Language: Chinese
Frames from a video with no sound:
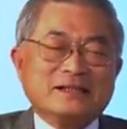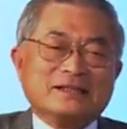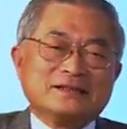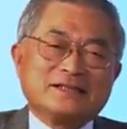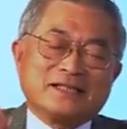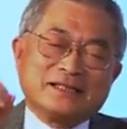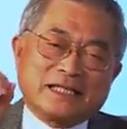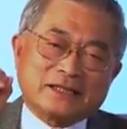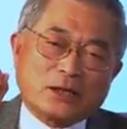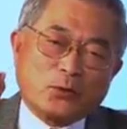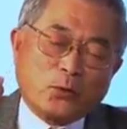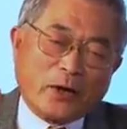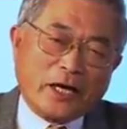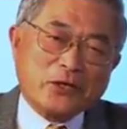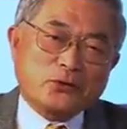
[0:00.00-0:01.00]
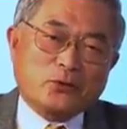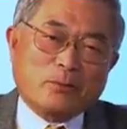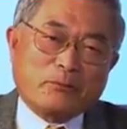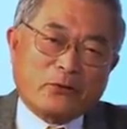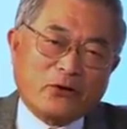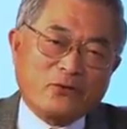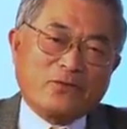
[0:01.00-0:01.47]
现在这个 racial
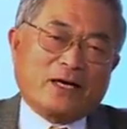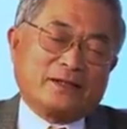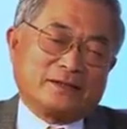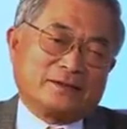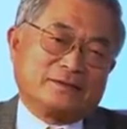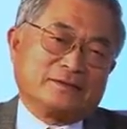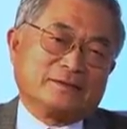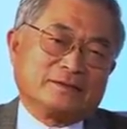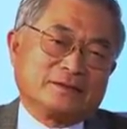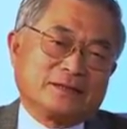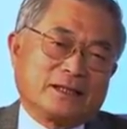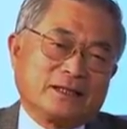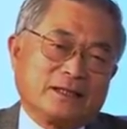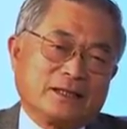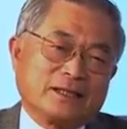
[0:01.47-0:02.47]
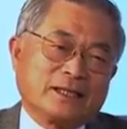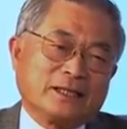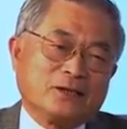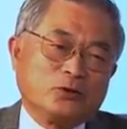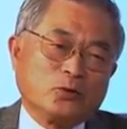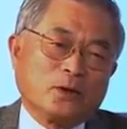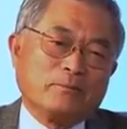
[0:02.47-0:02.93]
profiling 这个
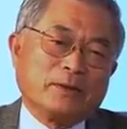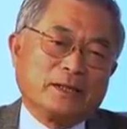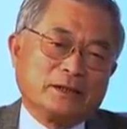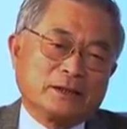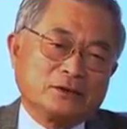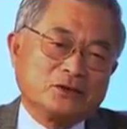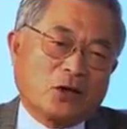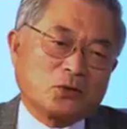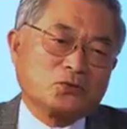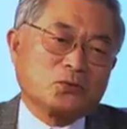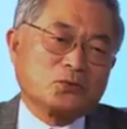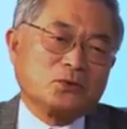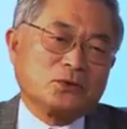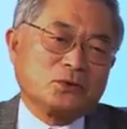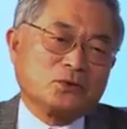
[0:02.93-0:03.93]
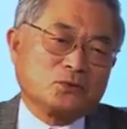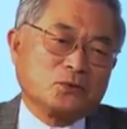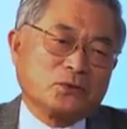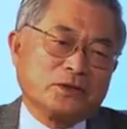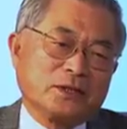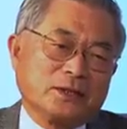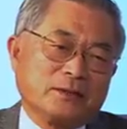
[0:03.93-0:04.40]
很多被少数族
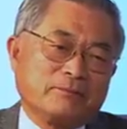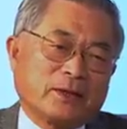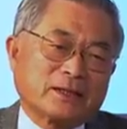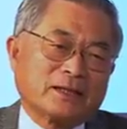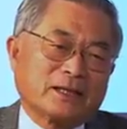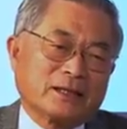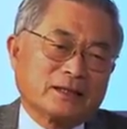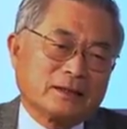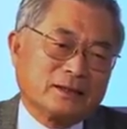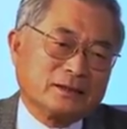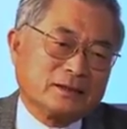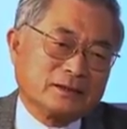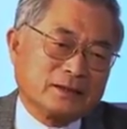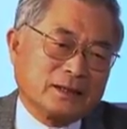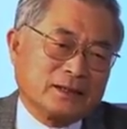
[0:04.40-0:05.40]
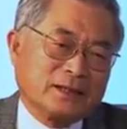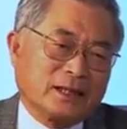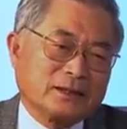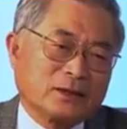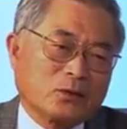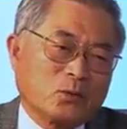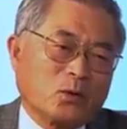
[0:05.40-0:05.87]
裔把它给
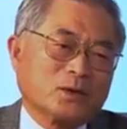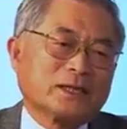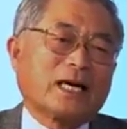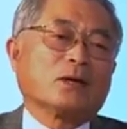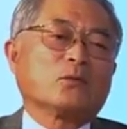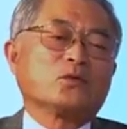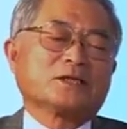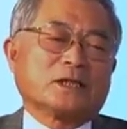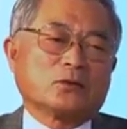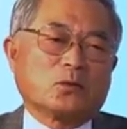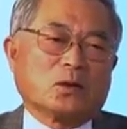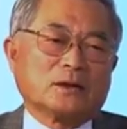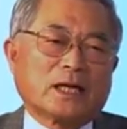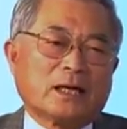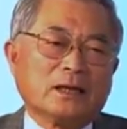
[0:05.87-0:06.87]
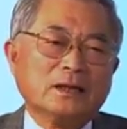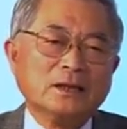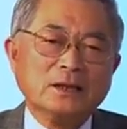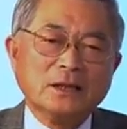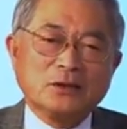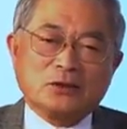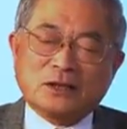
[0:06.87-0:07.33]
它的无限扩大，
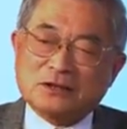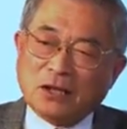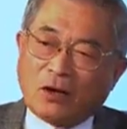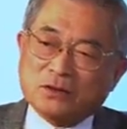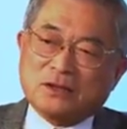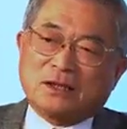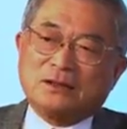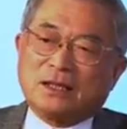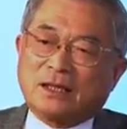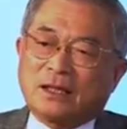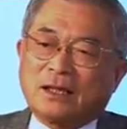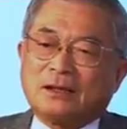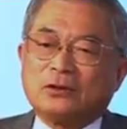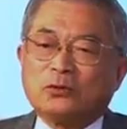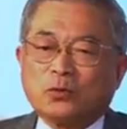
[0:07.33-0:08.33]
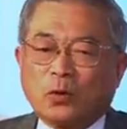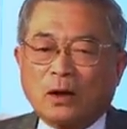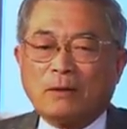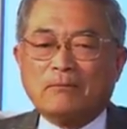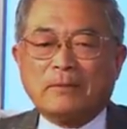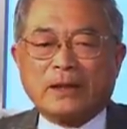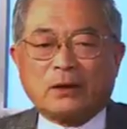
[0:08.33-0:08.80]
所以造成了很
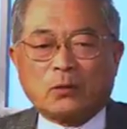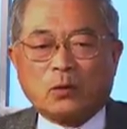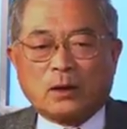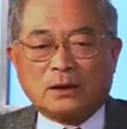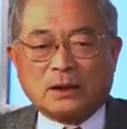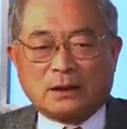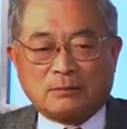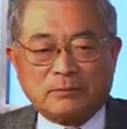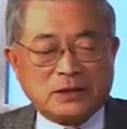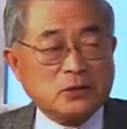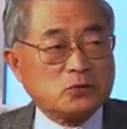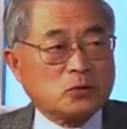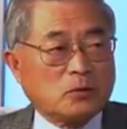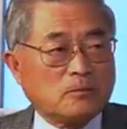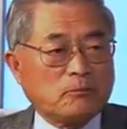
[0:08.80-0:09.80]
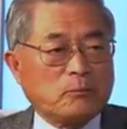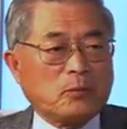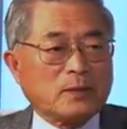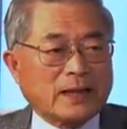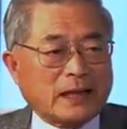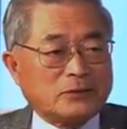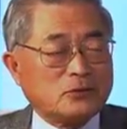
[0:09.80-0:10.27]
多美国的民众
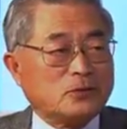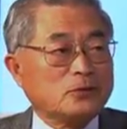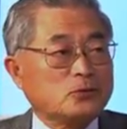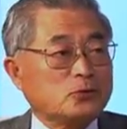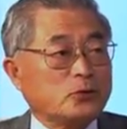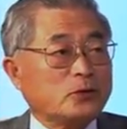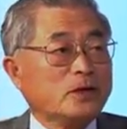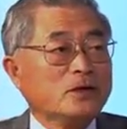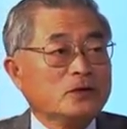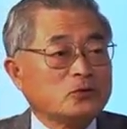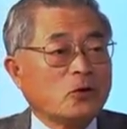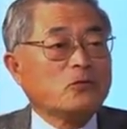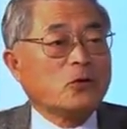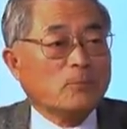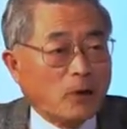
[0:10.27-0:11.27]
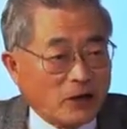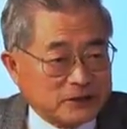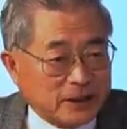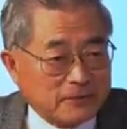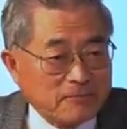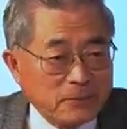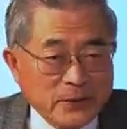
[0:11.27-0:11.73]
不敢去通风报
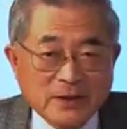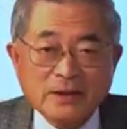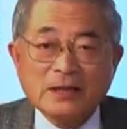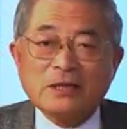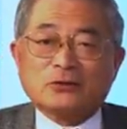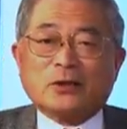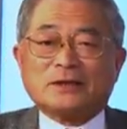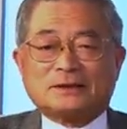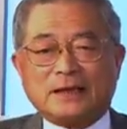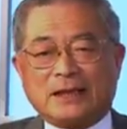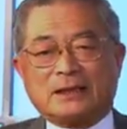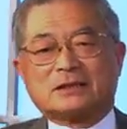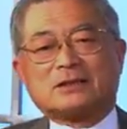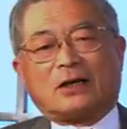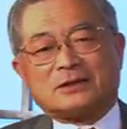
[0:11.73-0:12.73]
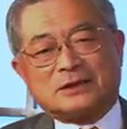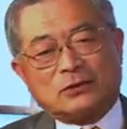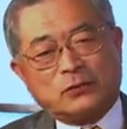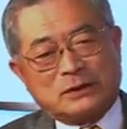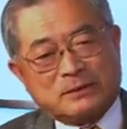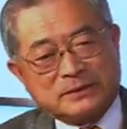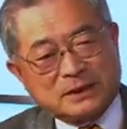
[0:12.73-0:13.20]
信，所以这也造成
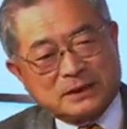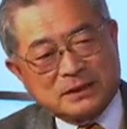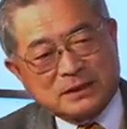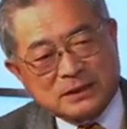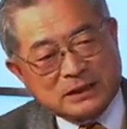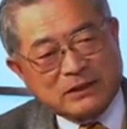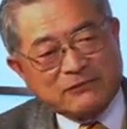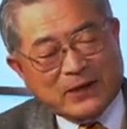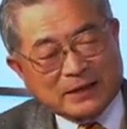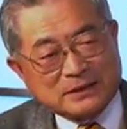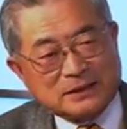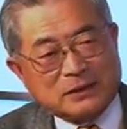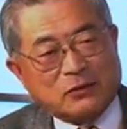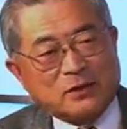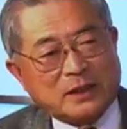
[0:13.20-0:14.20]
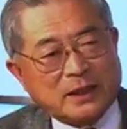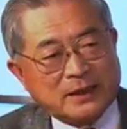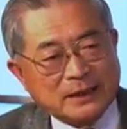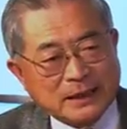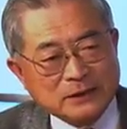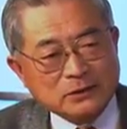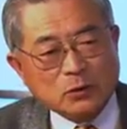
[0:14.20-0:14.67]
为什么这次事件发生以后，可
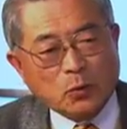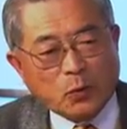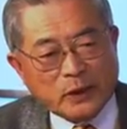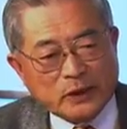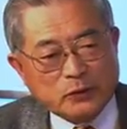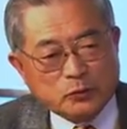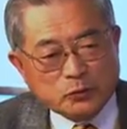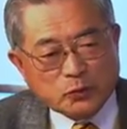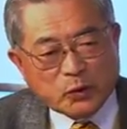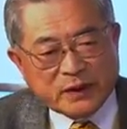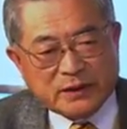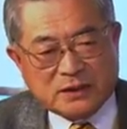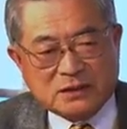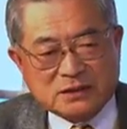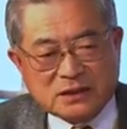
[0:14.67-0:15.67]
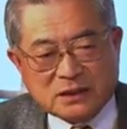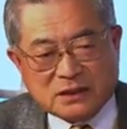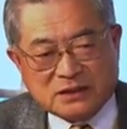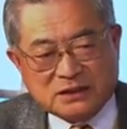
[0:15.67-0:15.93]
能会对这